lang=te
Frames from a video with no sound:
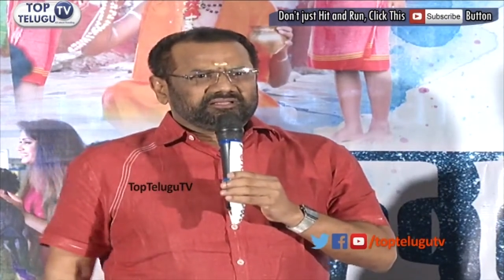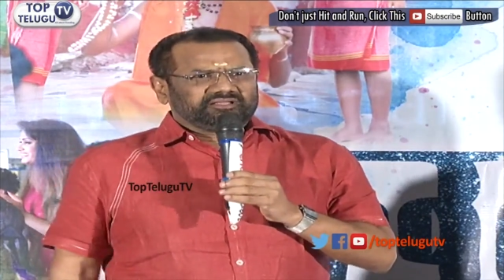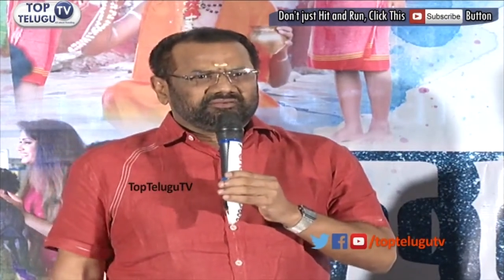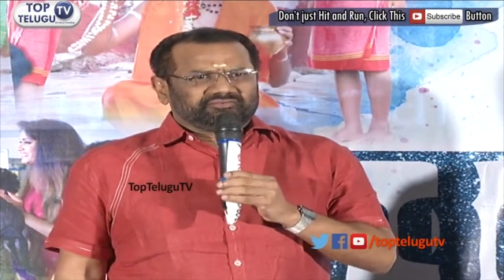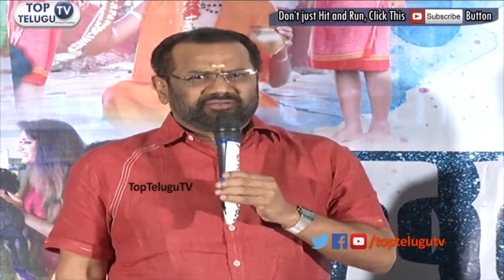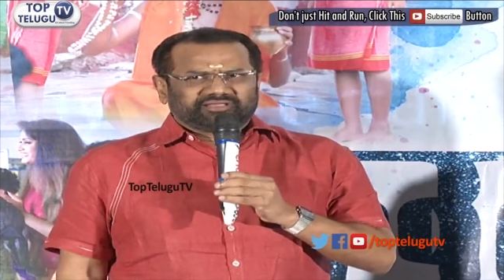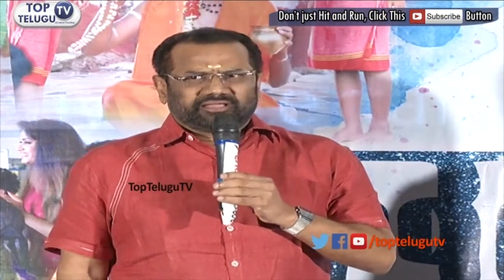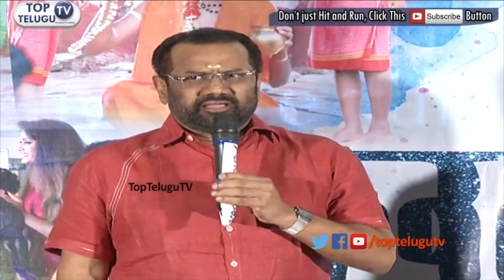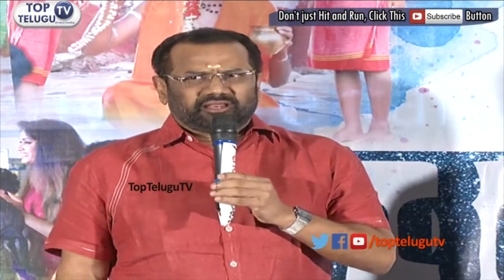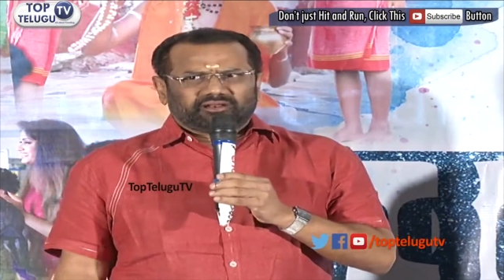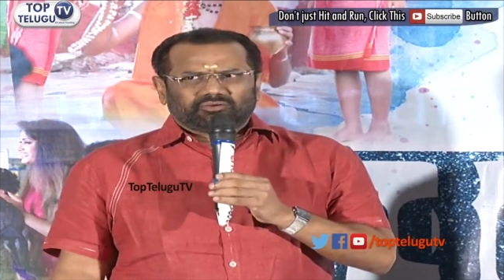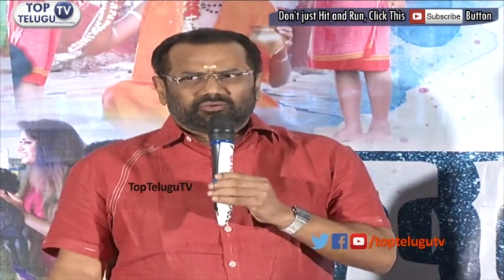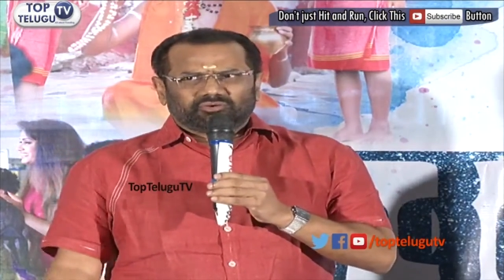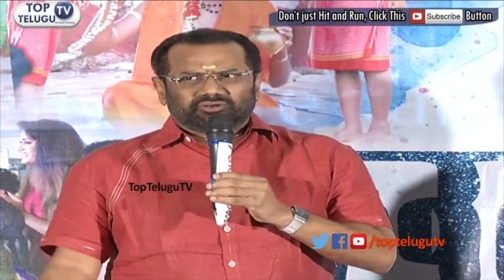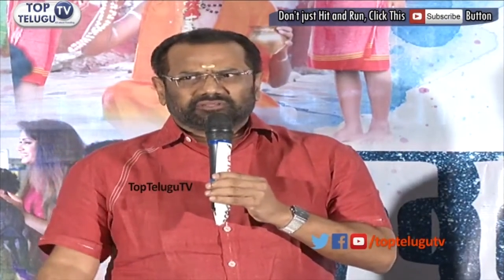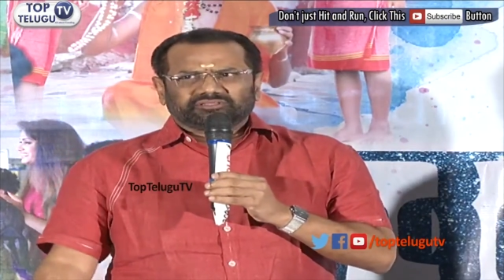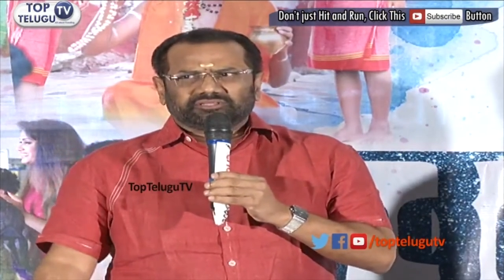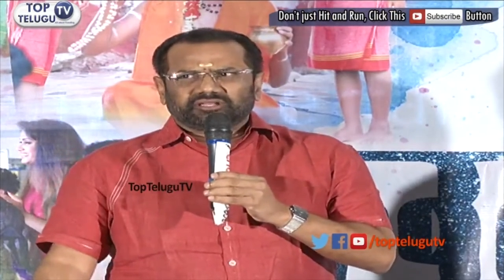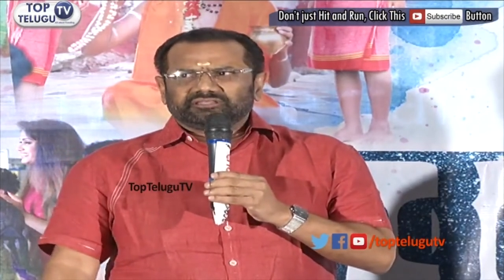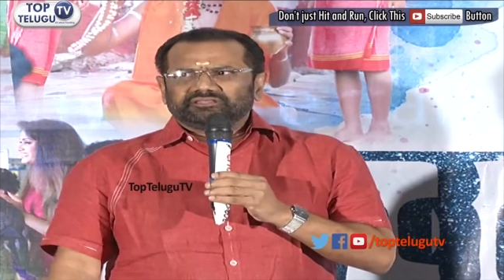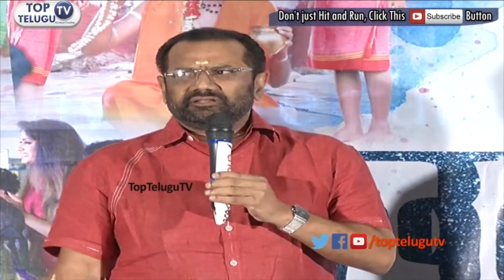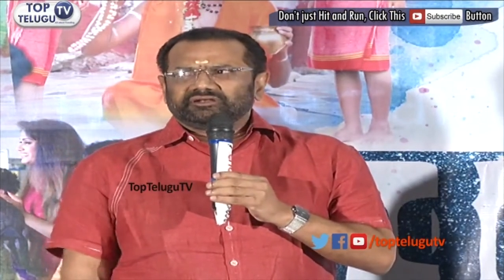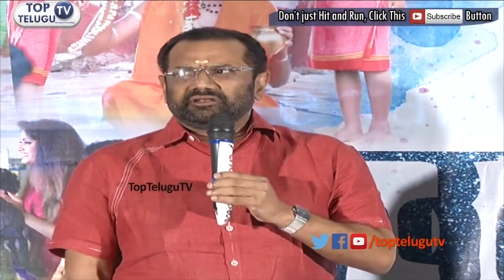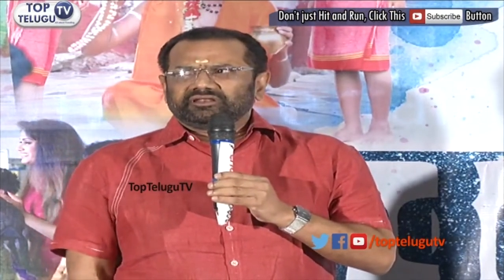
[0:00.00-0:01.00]
ఎవరికైనా కూడా
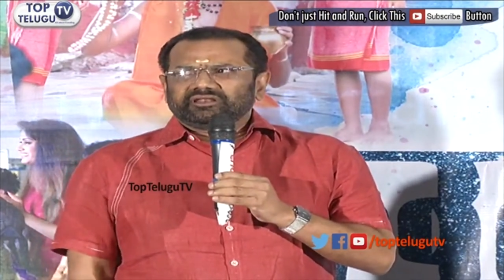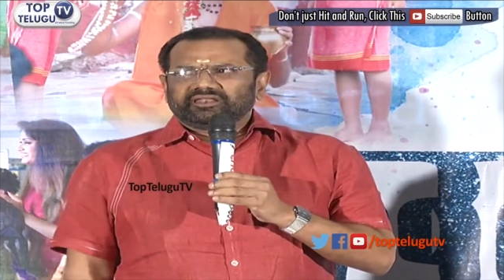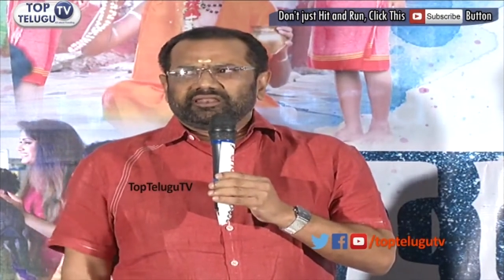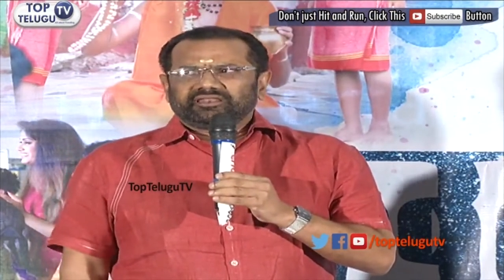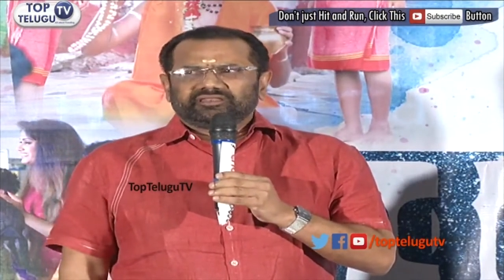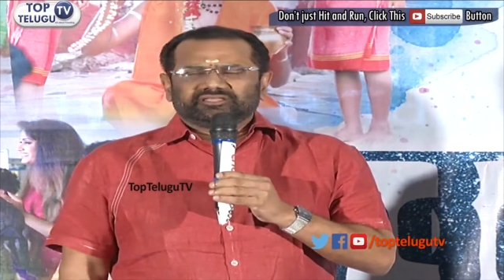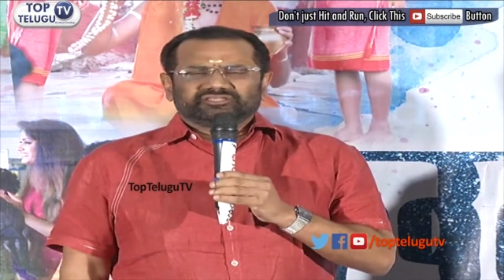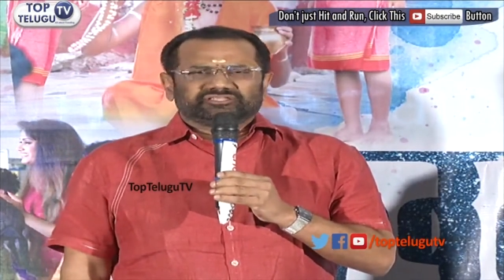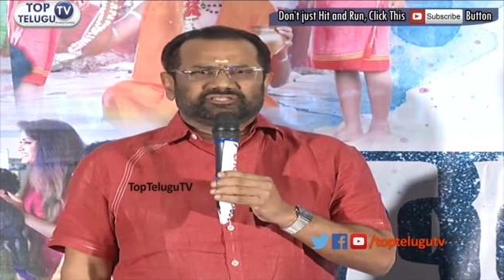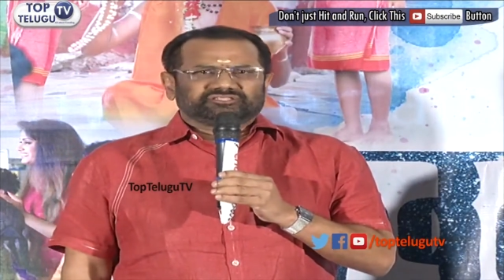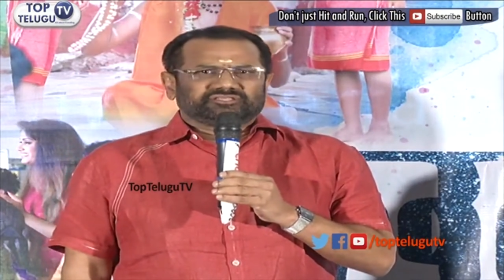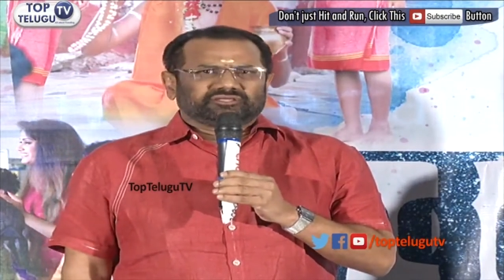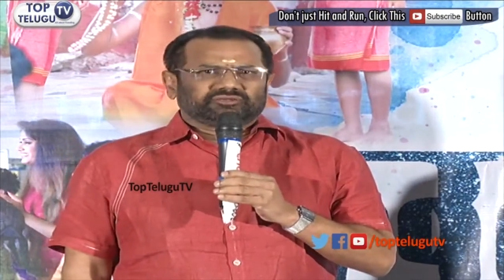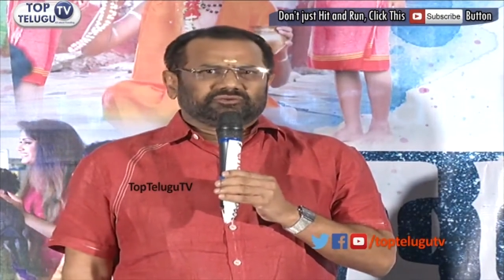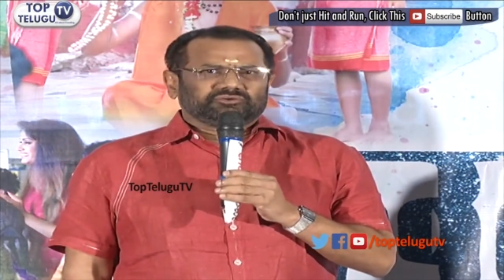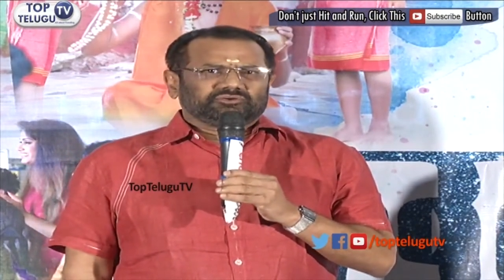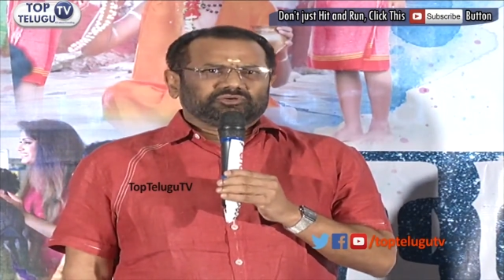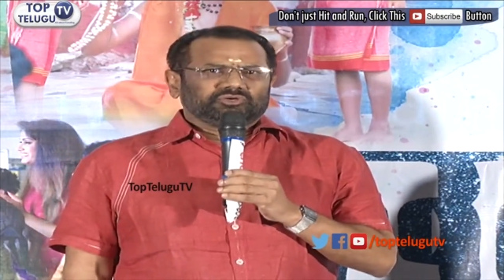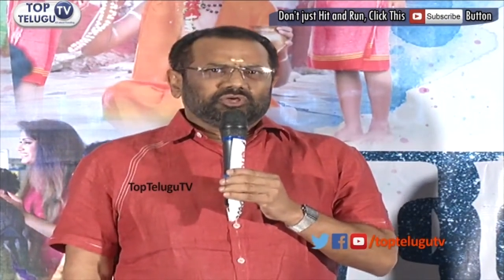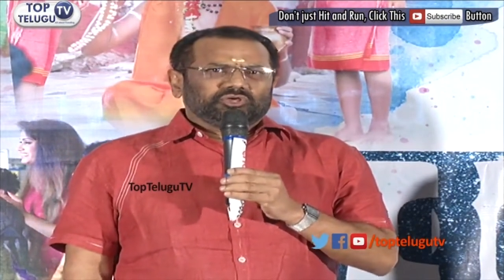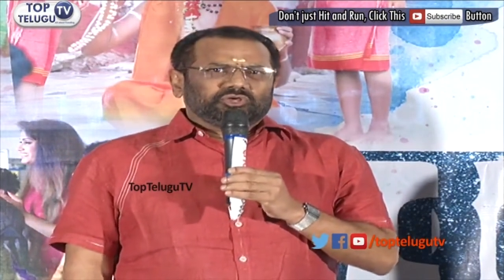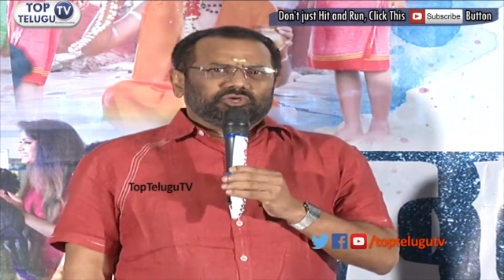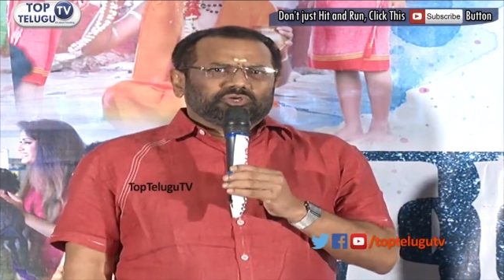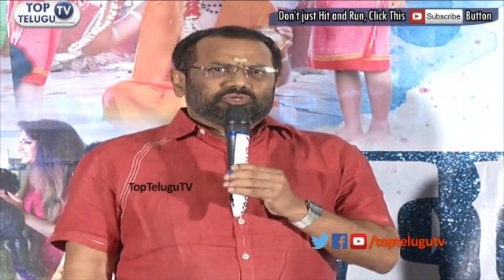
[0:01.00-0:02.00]
తల్లిదండ్రులు నిర్ణయిస్తారు
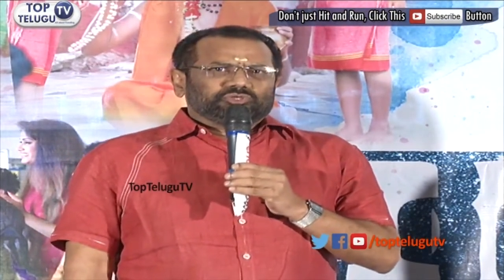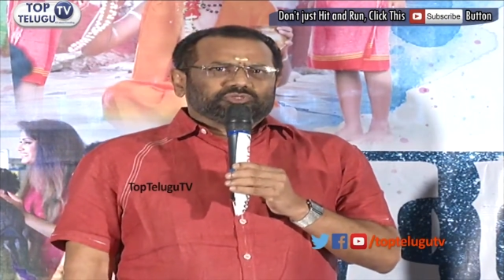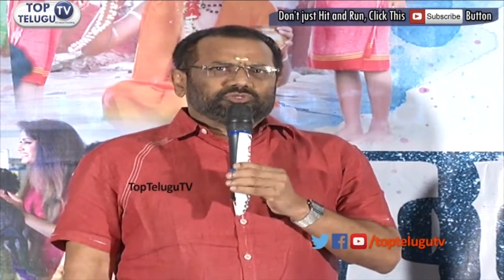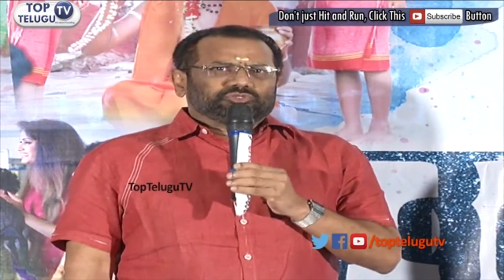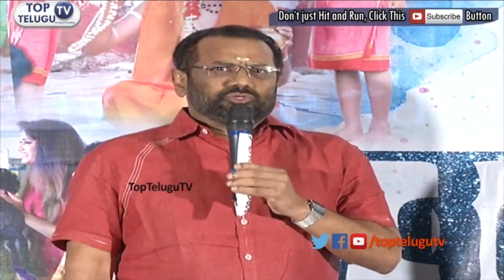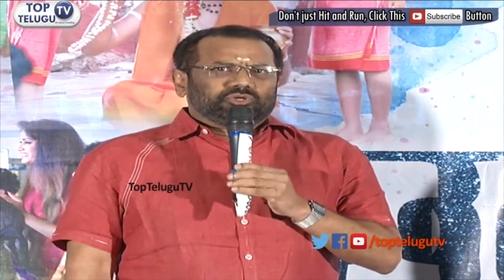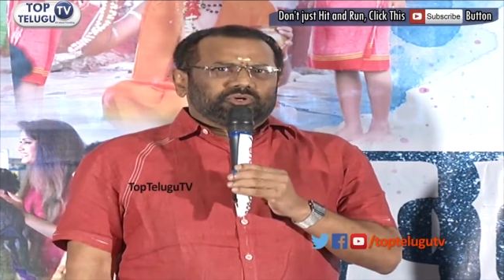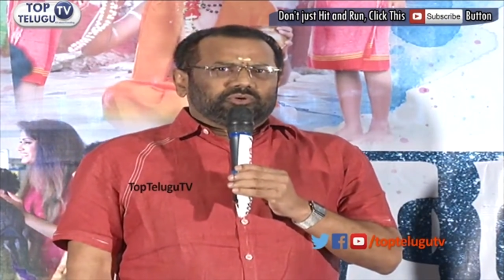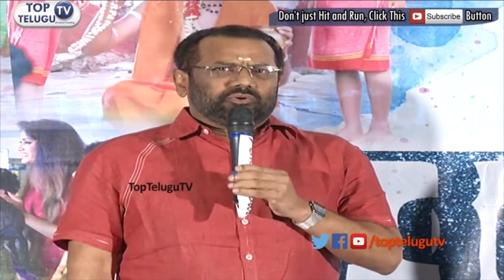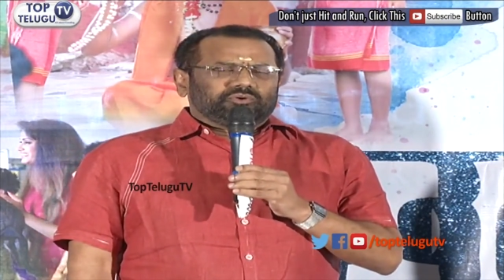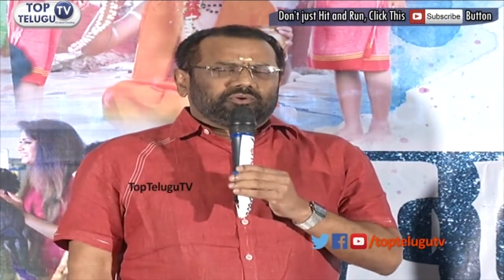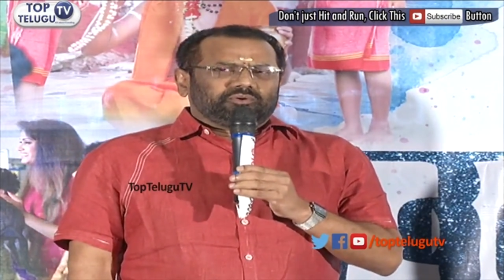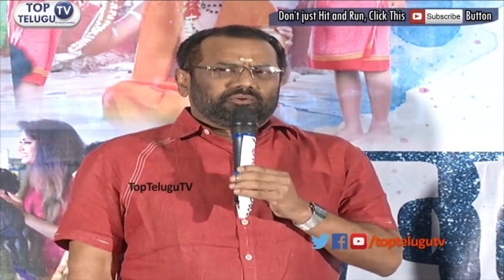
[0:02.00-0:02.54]
సో